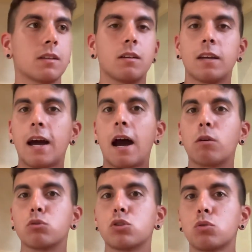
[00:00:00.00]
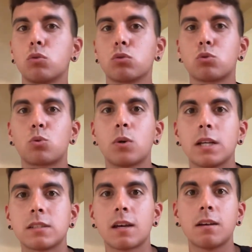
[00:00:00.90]
Leao, Giroud,
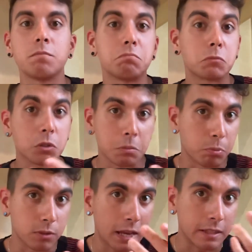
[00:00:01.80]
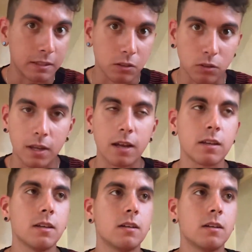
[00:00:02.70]
Quese, ipotetico, ok?